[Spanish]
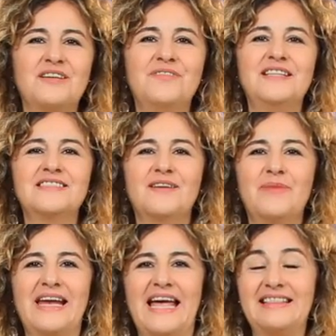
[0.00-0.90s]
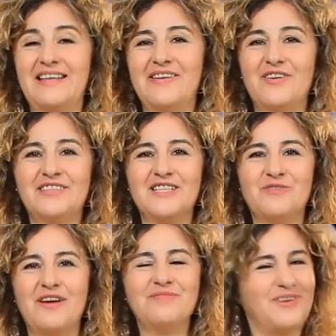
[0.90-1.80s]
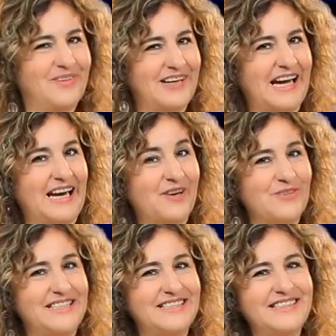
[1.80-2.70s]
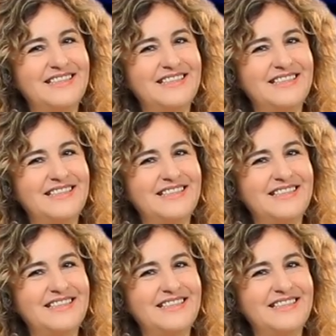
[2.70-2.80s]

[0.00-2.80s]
de fin de semana TV Notas Web con Cala Ruiz.